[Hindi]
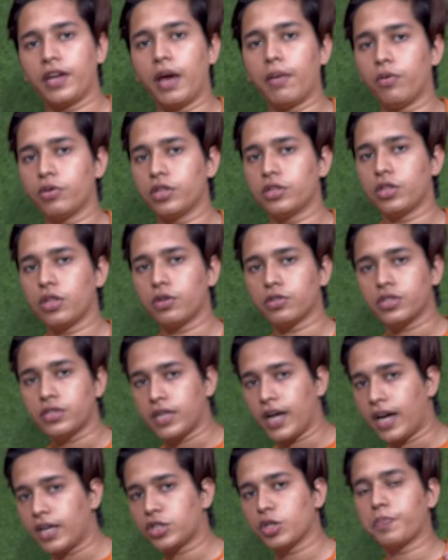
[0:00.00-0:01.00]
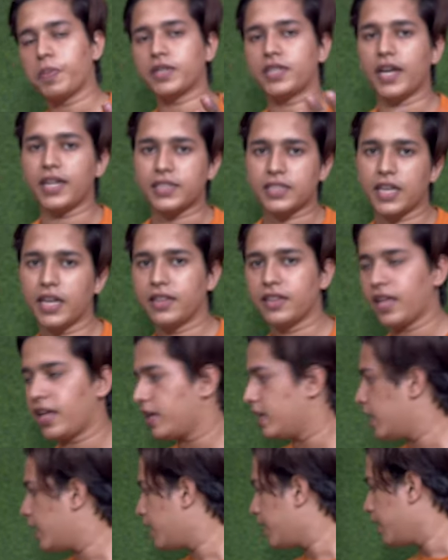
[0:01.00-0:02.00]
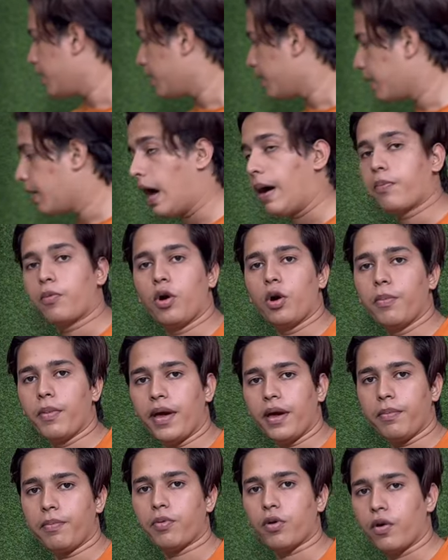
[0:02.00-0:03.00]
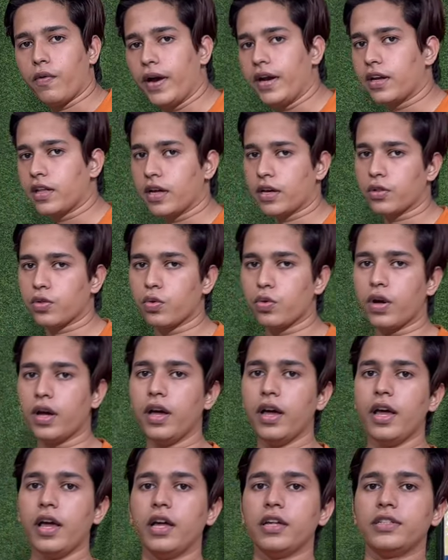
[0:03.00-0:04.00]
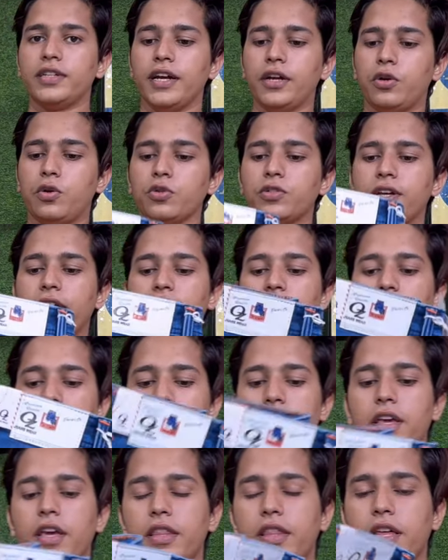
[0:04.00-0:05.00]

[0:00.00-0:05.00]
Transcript: डेमो देता हूँ 450 के अंदर ये आपको मैं प्रोवाइड कर दूंगा सेट टू सेट ये